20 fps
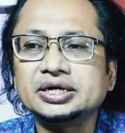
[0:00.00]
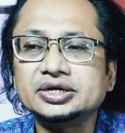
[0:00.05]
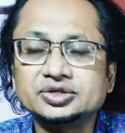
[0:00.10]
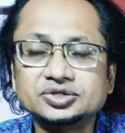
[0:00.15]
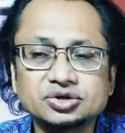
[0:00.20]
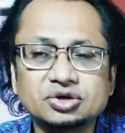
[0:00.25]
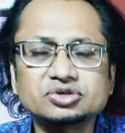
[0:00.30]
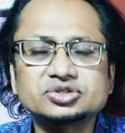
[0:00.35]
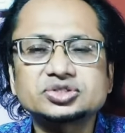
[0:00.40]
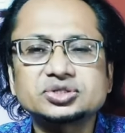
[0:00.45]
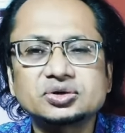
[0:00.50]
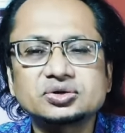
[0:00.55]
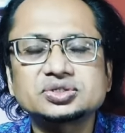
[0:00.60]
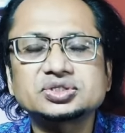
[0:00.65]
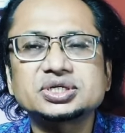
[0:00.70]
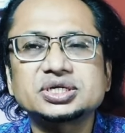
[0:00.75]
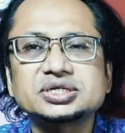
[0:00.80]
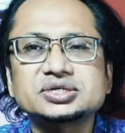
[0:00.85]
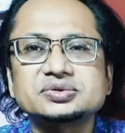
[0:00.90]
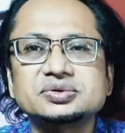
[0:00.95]
এন্ডোর্স
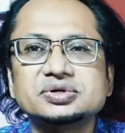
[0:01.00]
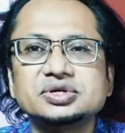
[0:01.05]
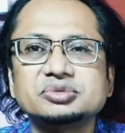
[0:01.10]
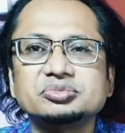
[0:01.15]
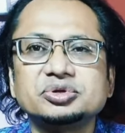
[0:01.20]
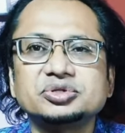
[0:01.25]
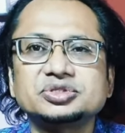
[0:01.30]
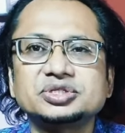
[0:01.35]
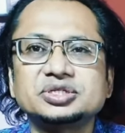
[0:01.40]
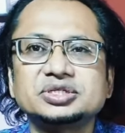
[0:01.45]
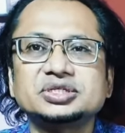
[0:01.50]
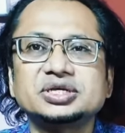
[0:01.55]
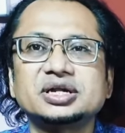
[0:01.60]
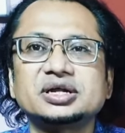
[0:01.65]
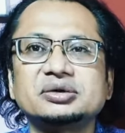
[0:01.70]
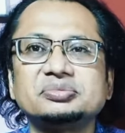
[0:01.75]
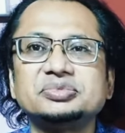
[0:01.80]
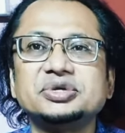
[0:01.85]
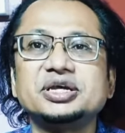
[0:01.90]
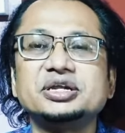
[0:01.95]
করছেন করে বলছেন
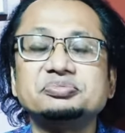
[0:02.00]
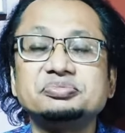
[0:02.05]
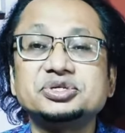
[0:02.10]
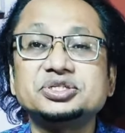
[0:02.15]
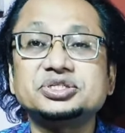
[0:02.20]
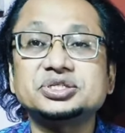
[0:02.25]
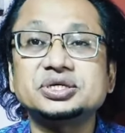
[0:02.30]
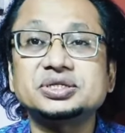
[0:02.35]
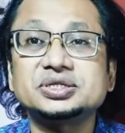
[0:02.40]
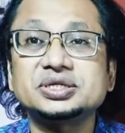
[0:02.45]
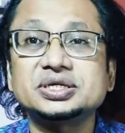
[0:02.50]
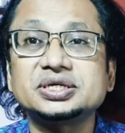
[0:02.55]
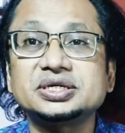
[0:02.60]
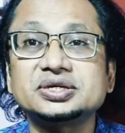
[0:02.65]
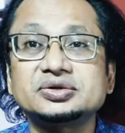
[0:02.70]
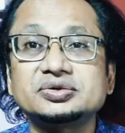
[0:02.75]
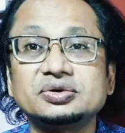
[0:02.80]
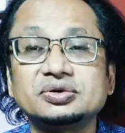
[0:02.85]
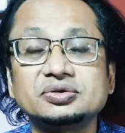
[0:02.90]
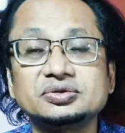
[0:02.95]
তারা বিএনপির সাথে
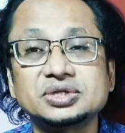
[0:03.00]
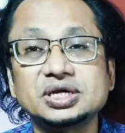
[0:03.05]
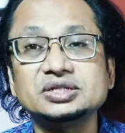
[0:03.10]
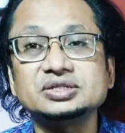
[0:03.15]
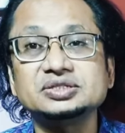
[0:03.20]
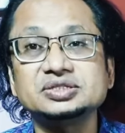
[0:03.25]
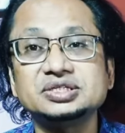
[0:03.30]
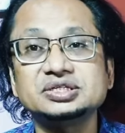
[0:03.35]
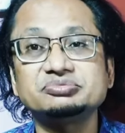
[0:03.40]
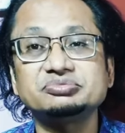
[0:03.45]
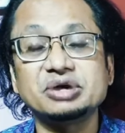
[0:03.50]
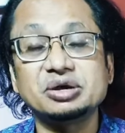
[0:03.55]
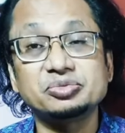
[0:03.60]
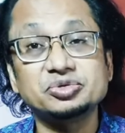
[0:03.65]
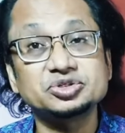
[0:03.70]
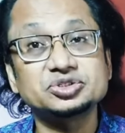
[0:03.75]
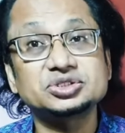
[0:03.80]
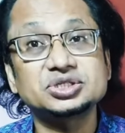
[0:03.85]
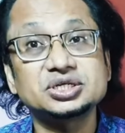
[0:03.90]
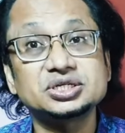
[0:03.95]
গণতান্ত্রিক
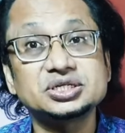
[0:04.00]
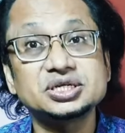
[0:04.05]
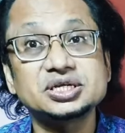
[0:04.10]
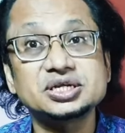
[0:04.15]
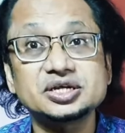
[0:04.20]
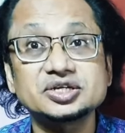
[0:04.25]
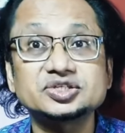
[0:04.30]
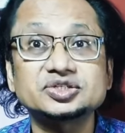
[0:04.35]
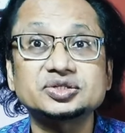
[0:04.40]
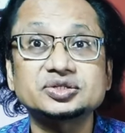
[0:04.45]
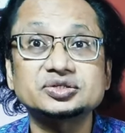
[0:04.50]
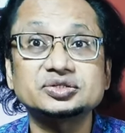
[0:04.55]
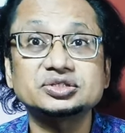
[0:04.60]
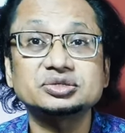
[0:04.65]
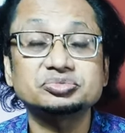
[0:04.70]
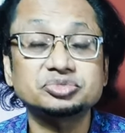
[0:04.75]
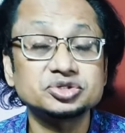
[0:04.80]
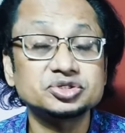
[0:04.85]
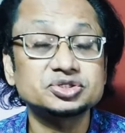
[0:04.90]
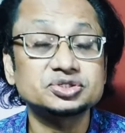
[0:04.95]
ব্যবস্থা নিয়ে কাজ করতে
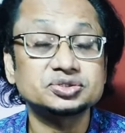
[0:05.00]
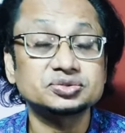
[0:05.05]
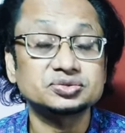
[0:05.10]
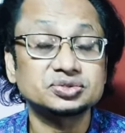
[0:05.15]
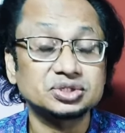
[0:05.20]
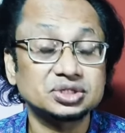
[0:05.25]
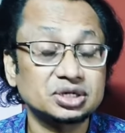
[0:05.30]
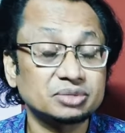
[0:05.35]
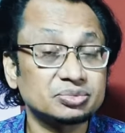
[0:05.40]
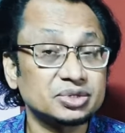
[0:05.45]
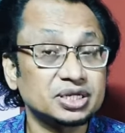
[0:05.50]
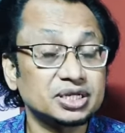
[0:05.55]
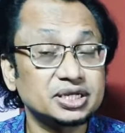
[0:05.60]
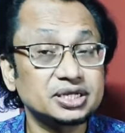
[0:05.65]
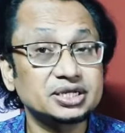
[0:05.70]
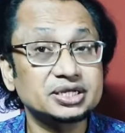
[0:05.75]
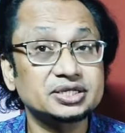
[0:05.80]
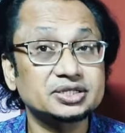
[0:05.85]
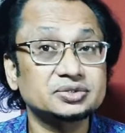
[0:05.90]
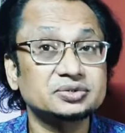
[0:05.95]
প্রস্তুত আমরা
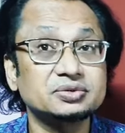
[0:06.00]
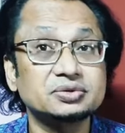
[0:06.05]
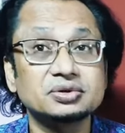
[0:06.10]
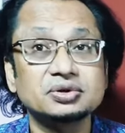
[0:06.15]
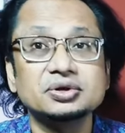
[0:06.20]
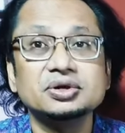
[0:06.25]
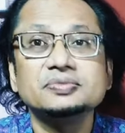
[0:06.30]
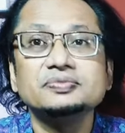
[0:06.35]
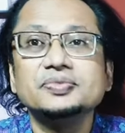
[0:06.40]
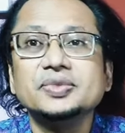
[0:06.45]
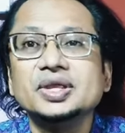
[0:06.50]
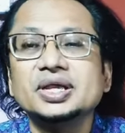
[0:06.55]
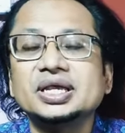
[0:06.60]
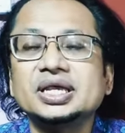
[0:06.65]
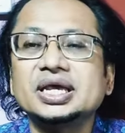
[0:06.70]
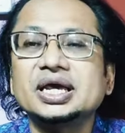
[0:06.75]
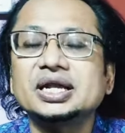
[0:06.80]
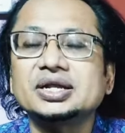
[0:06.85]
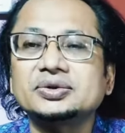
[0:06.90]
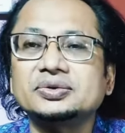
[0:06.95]
ইঙ্গিতগুলো
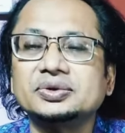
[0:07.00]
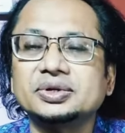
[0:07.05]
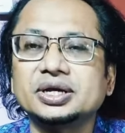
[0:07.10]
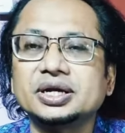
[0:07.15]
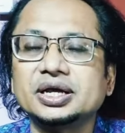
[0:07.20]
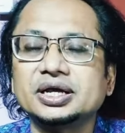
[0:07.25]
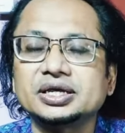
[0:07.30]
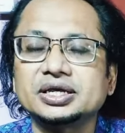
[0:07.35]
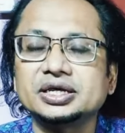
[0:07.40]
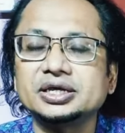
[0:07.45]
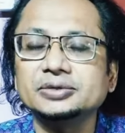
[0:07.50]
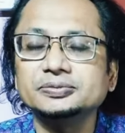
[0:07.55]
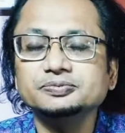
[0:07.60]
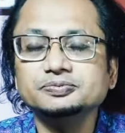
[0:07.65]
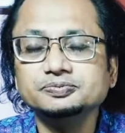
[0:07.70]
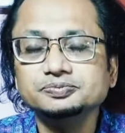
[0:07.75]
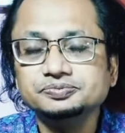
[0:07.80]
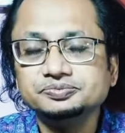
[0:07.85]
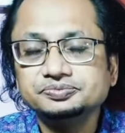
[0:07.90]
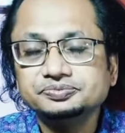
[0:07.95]
খেয়াল করে রাখি
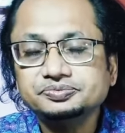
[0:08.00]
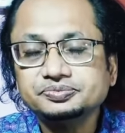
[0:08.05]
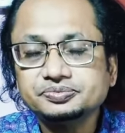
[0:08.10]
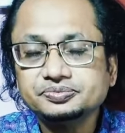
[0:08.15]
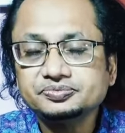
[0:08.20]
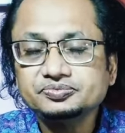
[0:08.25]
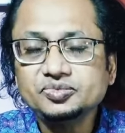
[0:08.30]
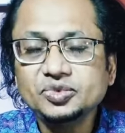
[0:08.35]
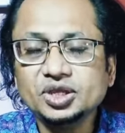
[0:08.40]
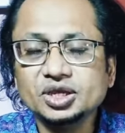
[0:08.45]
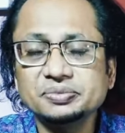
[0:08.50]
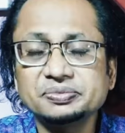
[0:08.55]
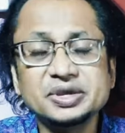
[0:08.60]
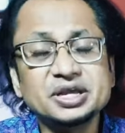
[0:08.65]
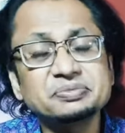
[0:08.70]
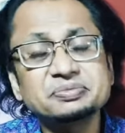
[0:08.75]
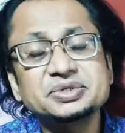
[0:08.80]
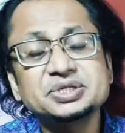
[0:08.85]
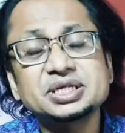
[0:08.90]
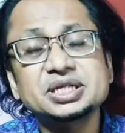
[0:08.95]

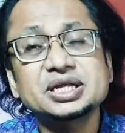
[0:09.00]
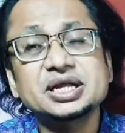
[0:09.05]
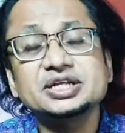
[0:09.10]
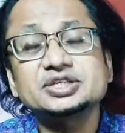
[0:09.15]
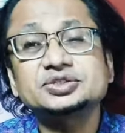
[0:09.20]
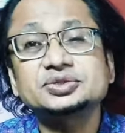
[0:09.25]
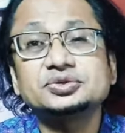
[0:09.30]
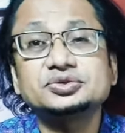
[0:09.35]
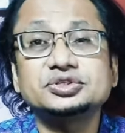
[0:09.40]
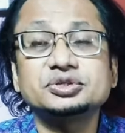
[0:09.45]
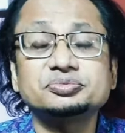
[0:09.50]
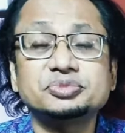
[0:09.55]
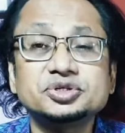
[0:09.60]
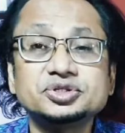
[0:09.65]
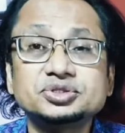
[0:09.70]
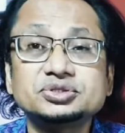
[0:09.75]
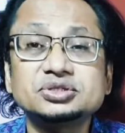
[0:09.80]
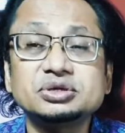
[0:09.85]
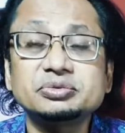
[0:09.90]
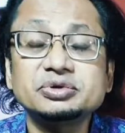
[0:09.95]
বিএনপির সাথে কাজ করতে
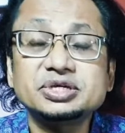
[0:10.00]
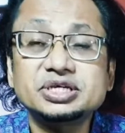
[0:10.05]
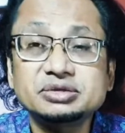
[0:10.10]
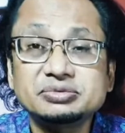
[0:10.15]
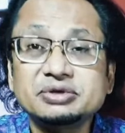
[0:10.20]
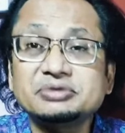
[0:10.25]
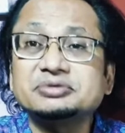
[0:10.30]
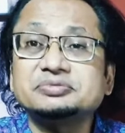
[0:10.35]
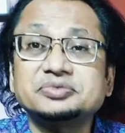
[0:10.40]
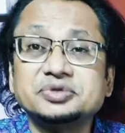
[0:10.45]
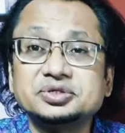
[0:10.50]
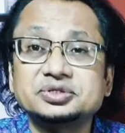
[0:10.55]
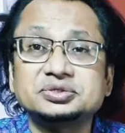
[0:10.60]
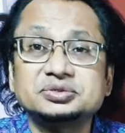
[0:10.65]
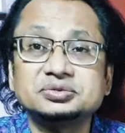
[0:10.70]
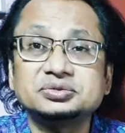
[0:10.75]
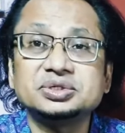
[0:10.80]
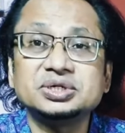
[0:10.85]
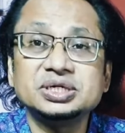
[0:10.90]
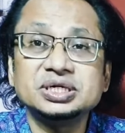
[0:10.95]
প্রস্তুত এবং কিভাবে
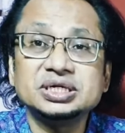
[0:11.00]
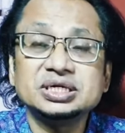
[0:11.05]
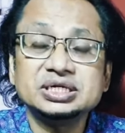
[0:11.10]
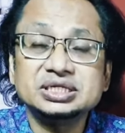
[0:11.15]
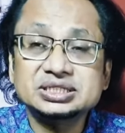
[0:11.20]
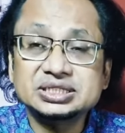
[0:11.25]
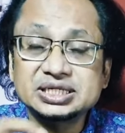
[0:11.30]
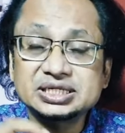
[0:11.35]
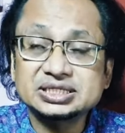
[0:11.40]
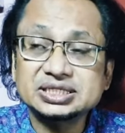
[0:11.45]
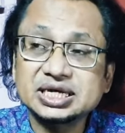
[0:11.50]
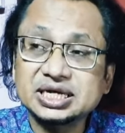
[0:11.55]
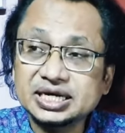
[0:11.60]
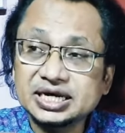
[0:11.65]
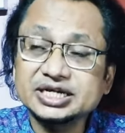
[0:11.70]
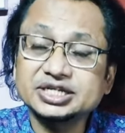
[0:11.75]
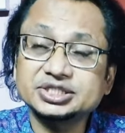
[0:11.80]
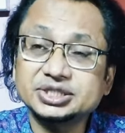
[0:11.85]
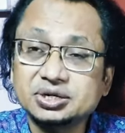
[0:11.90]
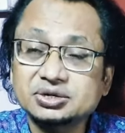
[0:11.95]
প্রস্তুত সেটা
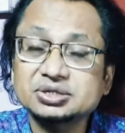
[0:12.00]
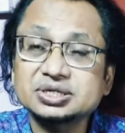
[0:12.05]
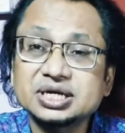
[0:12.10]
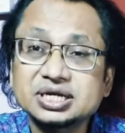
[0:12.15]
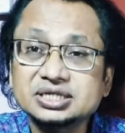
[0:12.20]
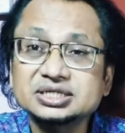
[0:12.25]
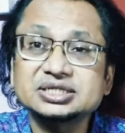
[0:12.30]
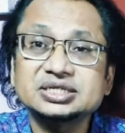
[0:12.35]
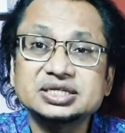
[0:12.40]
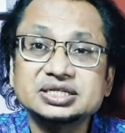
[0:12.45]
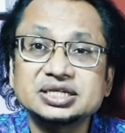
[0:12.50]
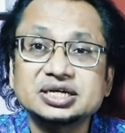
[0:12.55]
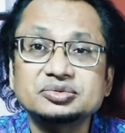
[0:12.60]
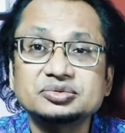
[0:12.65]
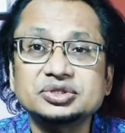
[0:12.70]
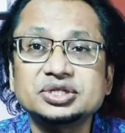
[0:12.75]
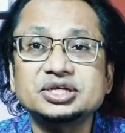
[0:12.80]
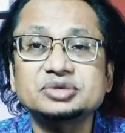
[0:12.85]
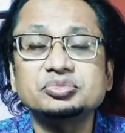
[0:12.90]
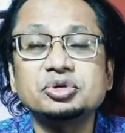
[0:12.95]
এই সরকার নিয়ে
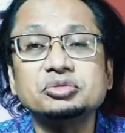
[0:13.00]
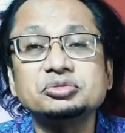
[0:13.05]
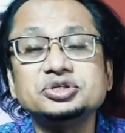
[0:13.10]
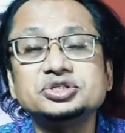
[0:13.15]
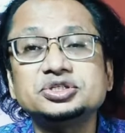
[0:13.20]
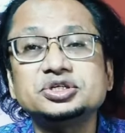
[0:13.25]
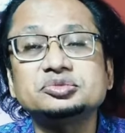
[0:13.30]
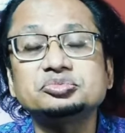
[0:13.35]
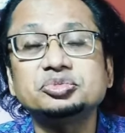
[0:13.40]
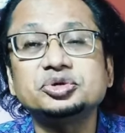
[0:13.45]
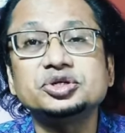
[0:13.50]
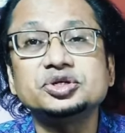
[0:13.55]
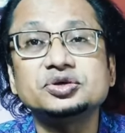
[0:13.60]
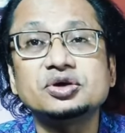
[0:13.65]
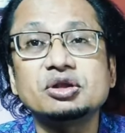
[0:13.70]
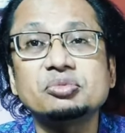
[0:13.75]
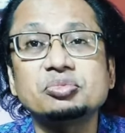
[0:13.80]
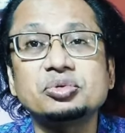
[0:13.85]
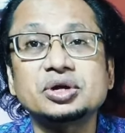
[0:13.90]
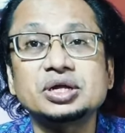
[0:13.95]
তাদের ভবিষ্যৎ
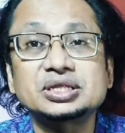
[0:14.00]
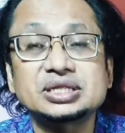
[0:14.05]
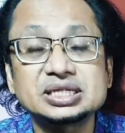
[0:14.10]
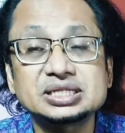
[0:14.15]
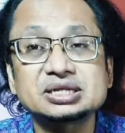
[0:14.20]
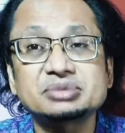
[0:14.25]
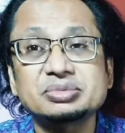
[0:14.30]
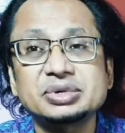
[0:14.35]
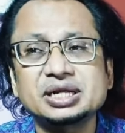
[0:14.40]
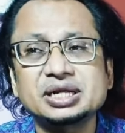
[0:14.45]
পরিকল্পনা তাদের